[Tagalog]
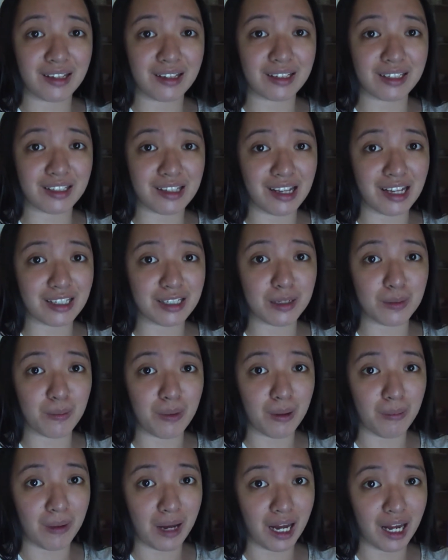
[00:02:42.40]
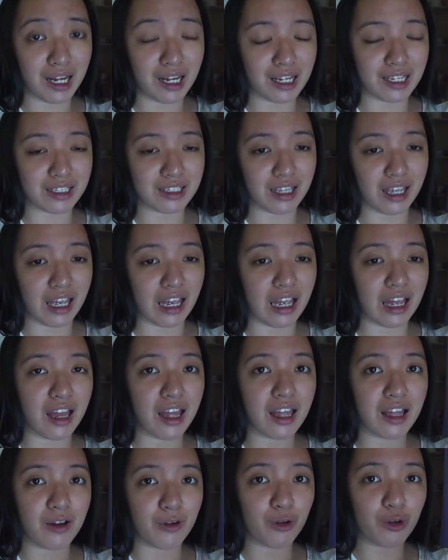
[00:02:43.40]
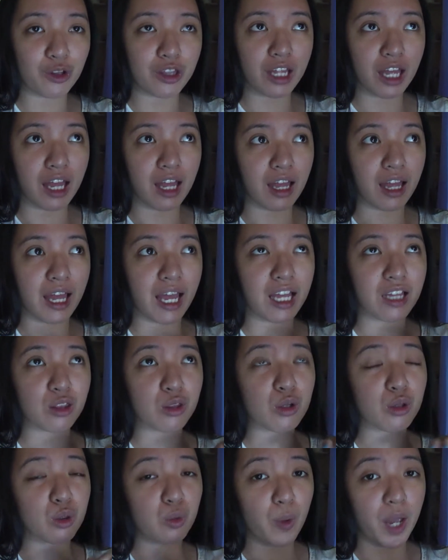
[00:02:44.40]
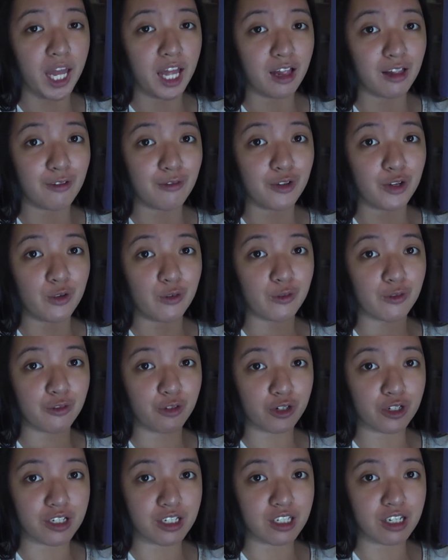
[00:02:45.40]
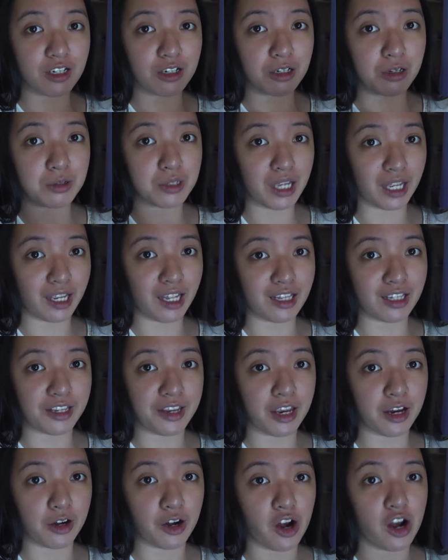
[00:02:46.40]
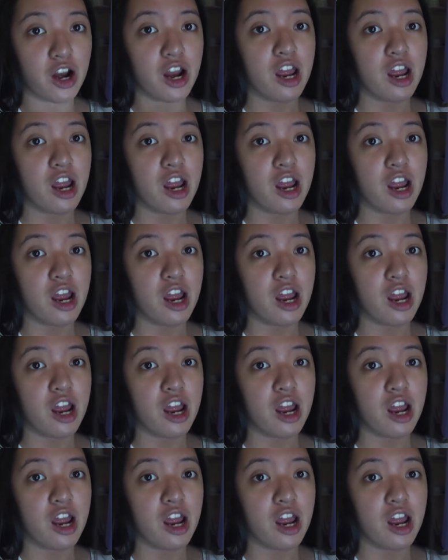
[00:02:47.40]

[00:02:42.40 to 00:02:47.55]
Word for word: slots pa ba kasi Una, 8 to 12 yung first year to second year.